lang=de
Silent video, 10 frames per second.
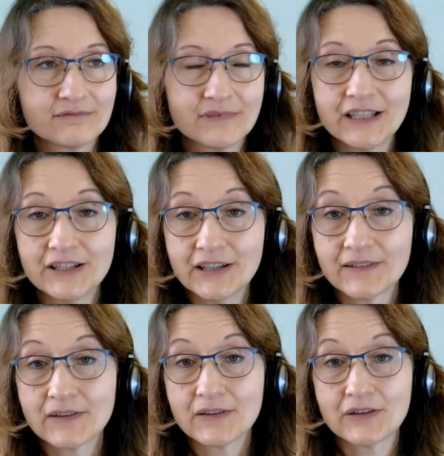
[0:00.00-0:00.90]
ich
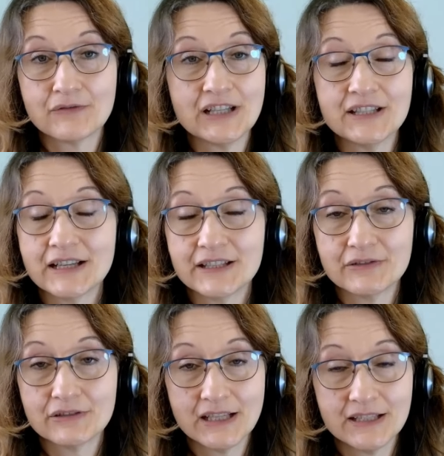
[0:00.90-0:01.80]
jetzt, wenn ich
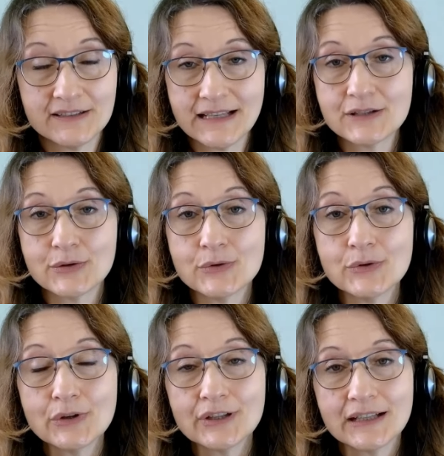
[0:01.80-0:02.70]
einen, einen Satz
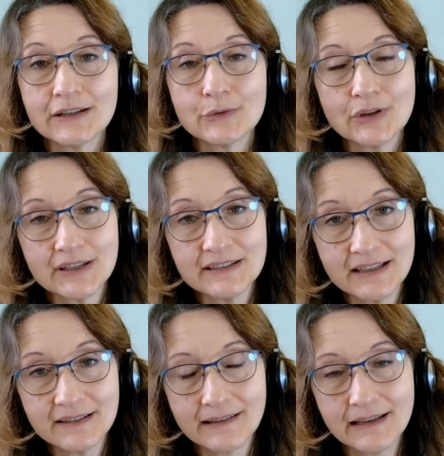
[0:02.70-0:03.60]
höre, dann höre ich
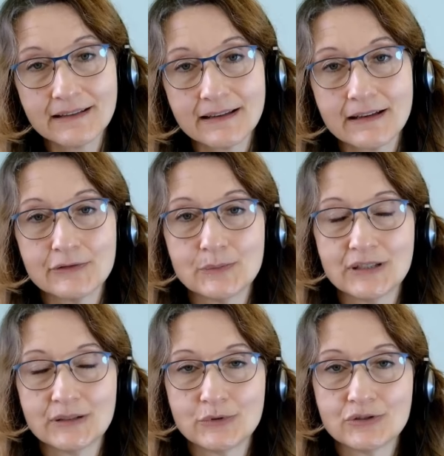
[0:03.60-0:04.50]
einen Satz. Er hat für mich
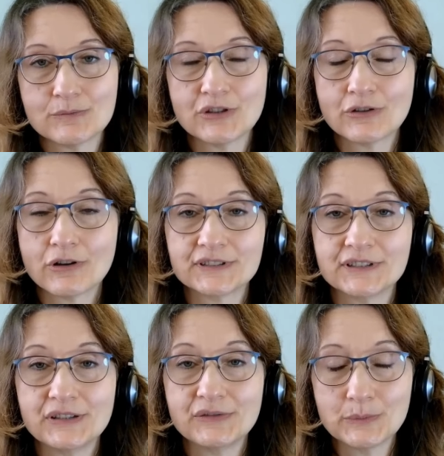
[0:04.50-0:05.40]
eine bestimmte
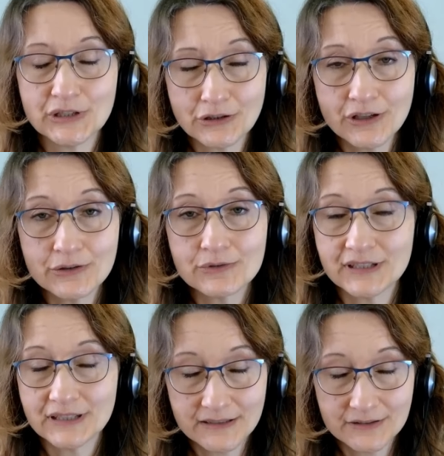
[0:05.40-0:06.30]
kognitive Bedeutung.
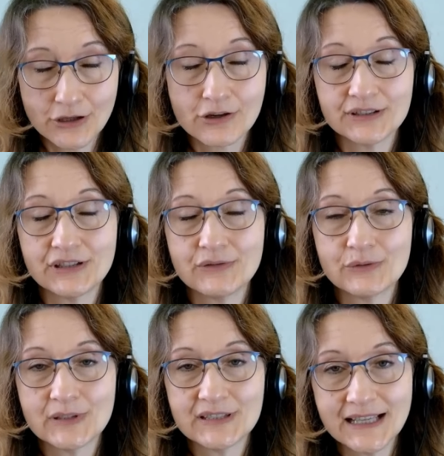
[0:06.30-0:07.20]
Ich kann das kognitiv
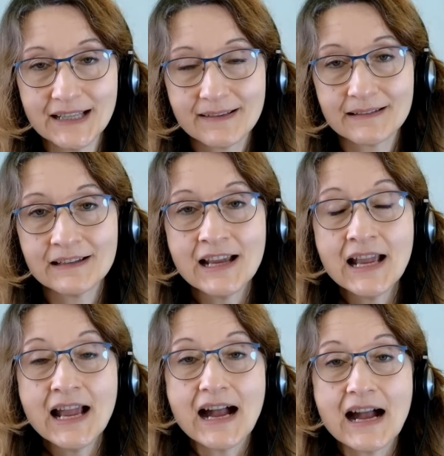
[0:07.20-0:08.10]
übersetzen.
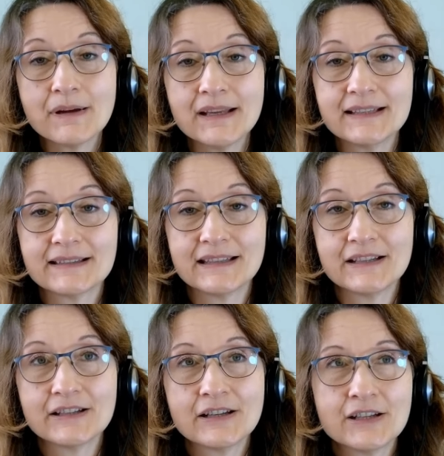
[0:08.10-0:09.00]
Aber ich
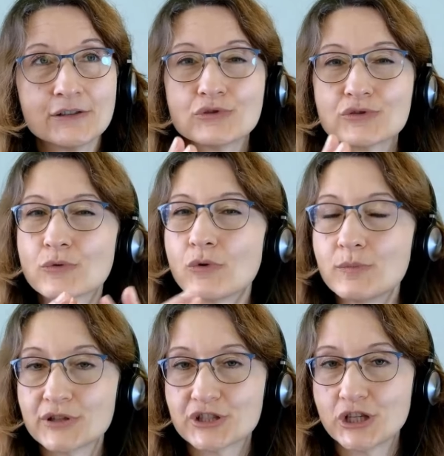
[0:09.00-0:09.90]
sehe nur so
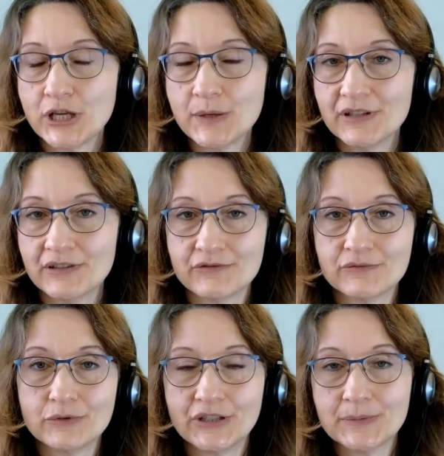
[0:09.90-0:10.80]
grobe Schemen,
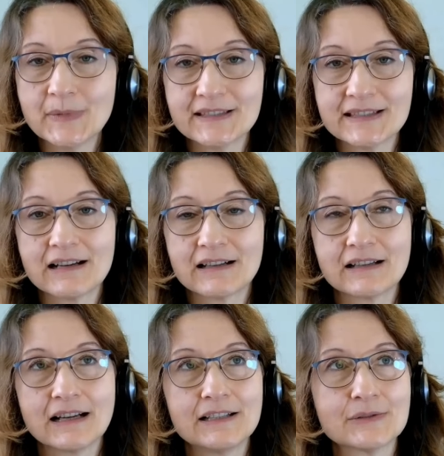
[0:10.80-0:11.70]
würde ich mal
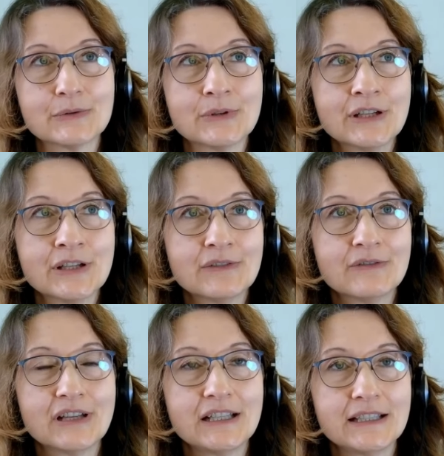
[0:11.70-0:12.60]
sagen. Also
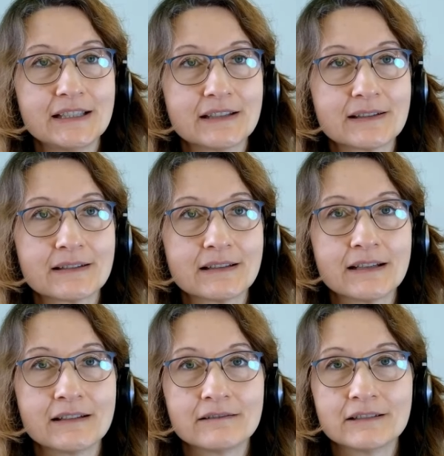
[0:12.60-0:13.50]
wenn ich jetzt
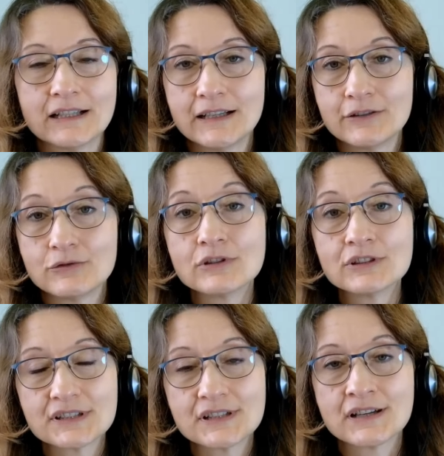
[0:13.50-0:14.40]
an einen
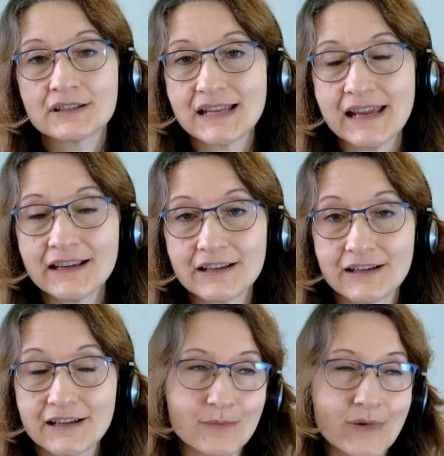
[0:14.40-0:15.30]
Hund
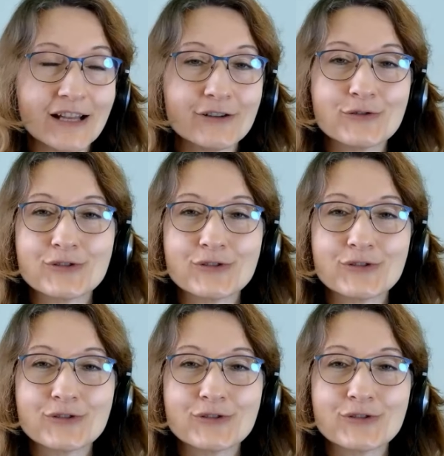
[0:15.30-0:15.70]
denke, an meinen